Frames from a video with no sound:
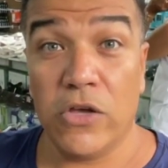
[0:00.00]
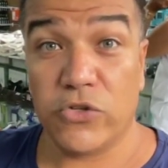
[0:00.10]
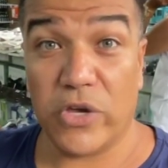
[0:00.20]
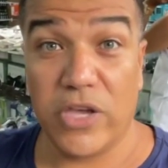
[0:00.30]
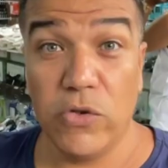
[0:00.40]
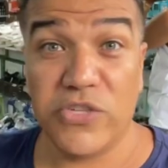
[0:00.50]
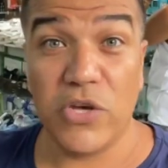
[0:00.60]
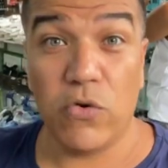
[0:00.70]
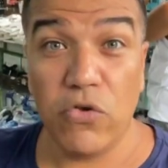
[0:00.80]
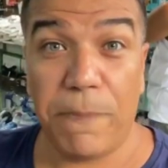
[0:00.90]
só que no
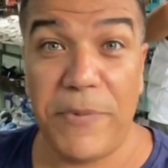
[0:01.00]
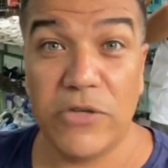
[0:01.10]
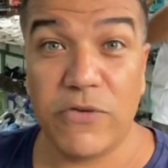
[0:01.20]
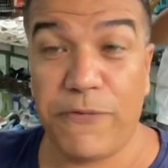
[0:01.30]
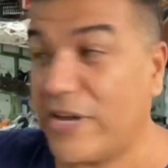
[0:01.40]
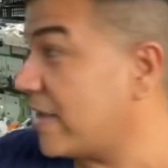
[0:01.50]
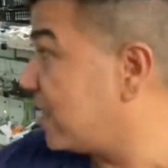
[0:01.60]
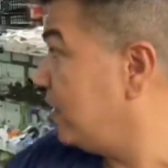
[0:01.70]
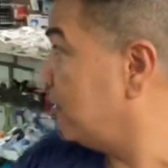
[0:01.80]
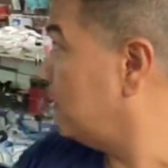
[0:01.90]
segundo piso fica
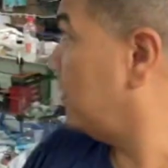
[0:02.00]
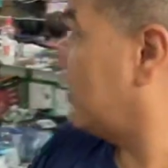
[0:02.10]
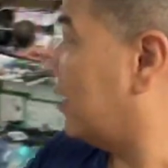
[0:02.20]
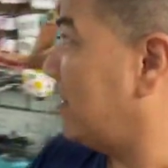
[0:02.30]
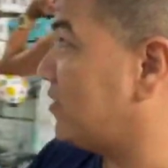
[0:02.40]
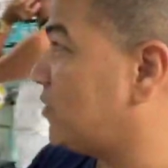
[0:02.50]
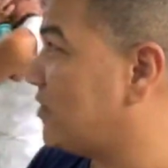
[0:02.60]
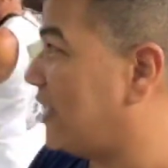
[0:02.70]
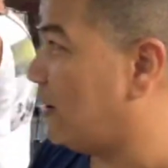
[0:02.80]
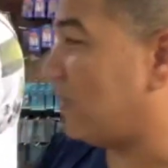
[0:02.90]
aqui. Cadê seu Zé?